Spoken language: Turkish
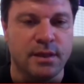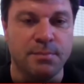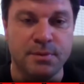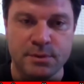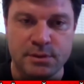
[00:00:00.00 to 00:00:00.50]

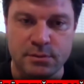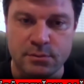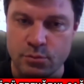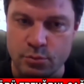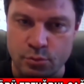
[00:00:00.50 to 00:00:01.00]

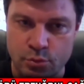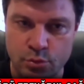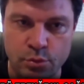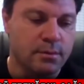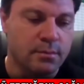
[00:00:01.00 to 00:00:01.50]
hepimizin
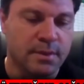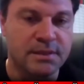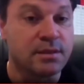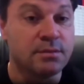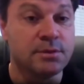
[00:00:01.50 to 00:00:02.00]
üzül
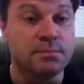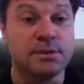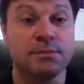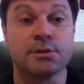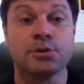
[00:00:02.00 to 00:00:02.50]
başkanımız
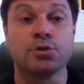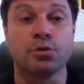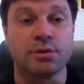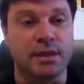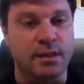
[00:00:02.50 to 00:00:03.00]
bizim için
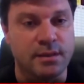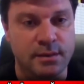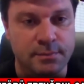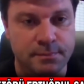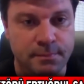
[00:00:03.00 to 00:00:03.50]
çok
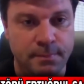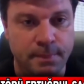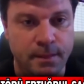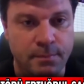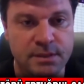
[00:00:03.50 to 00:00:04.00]
değerli.
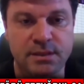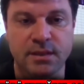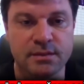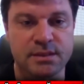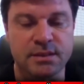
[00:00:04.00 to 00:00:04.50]
Biz
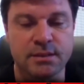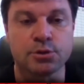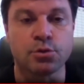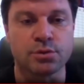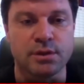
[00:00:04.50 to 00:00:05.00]
kendisini
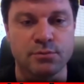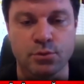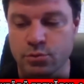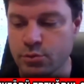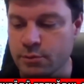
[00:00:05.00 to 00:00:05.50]
çok
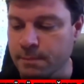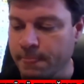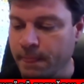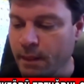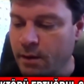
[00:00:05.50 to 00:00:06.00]
seviyoruz
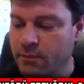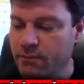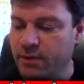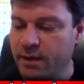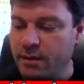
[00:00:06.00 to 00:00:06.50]

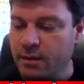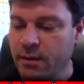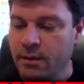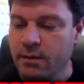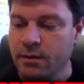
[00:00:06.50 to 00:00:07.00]
ve
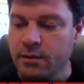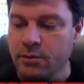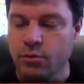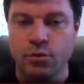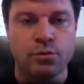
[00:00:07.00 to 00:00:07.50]
e,
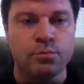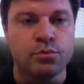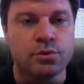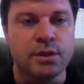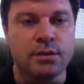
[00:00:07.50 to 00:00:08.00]
o
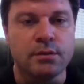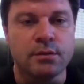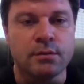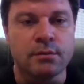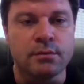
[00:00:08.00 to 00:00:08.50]
burada
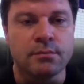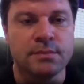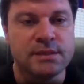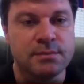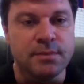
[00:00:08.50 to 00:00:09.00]

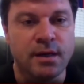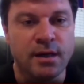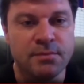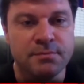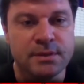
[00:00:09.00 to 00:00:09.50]
bizim
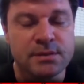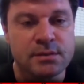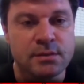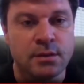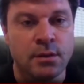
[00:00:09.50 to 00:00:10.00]

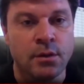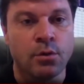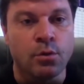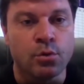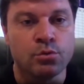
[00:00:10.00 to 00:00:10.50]
abimiz,
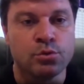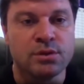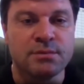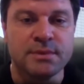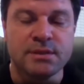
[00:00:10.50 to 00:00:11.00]

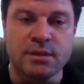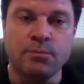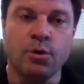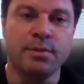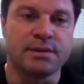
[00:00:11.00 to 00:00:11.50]
oyuncularımızın
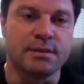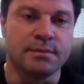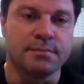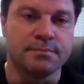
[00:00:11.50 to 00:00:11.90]
da babası.